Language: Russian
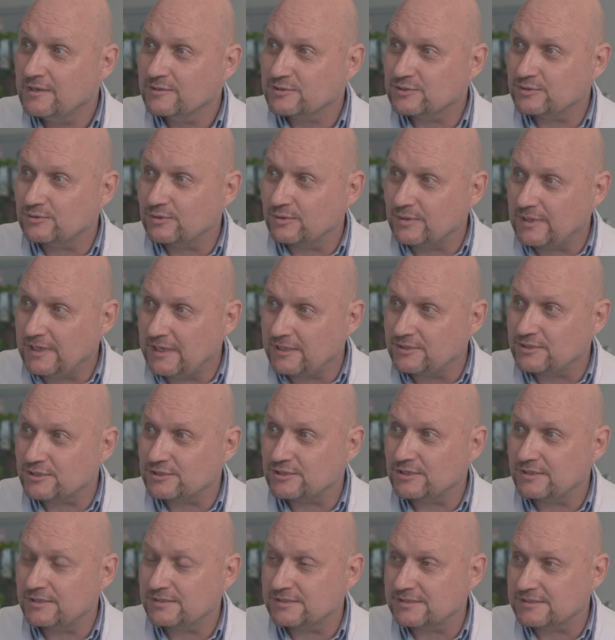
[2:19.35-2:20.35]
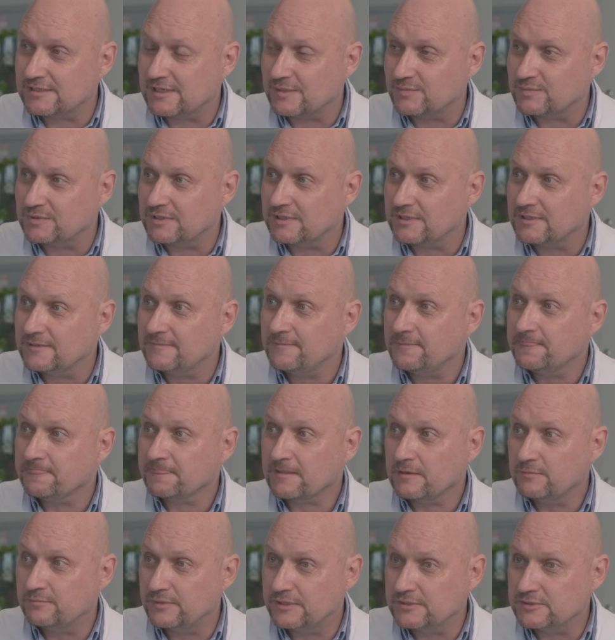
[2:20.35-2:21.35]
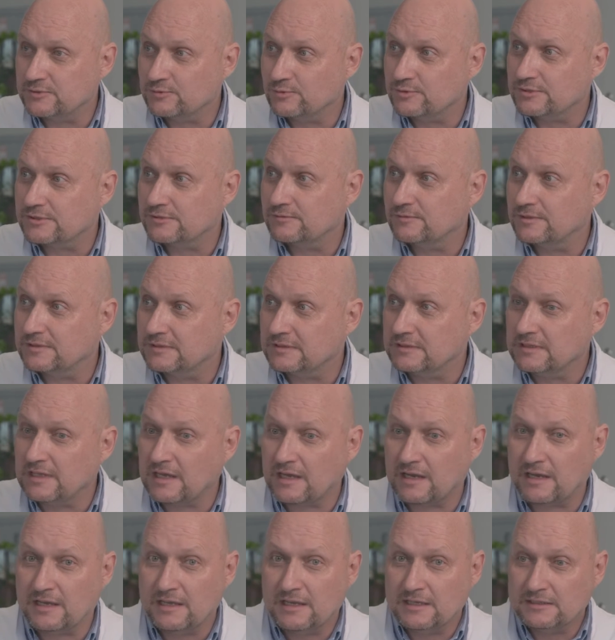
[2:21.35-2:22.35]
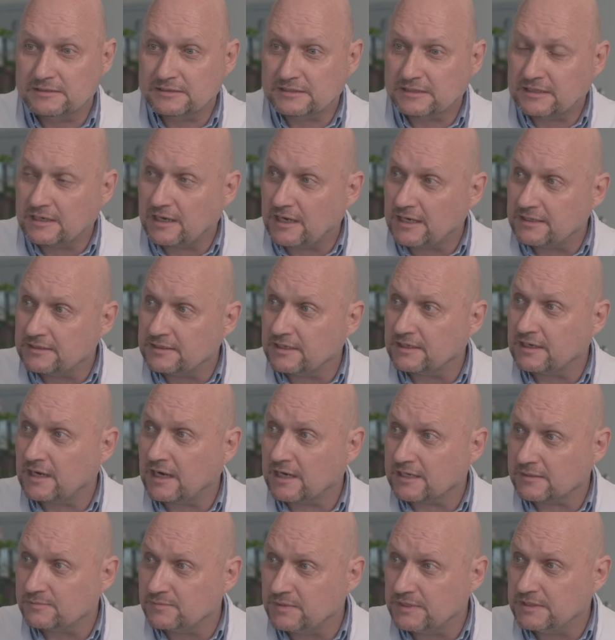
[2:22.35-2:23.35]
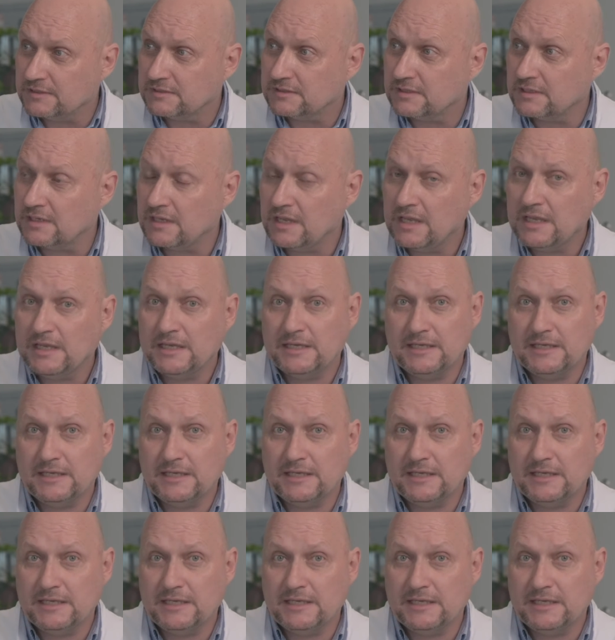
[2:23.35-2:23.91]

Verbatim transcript: что эти же рецепторы присутствуют на тканях орбиты.